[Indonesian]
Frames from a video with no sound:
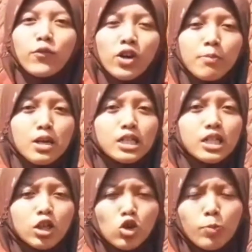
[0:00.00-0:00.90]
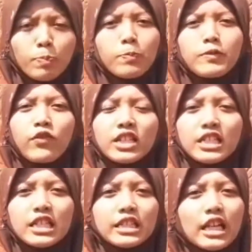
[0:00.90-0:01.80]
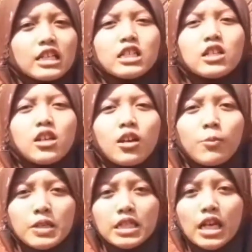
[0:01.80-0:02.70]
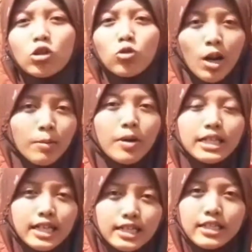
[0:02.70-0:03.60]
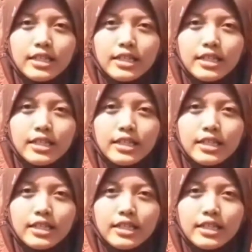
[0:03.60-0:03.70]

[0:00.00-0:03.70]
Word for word: Safran Mandiri Group, fasilitas kebersihan kurang memadai.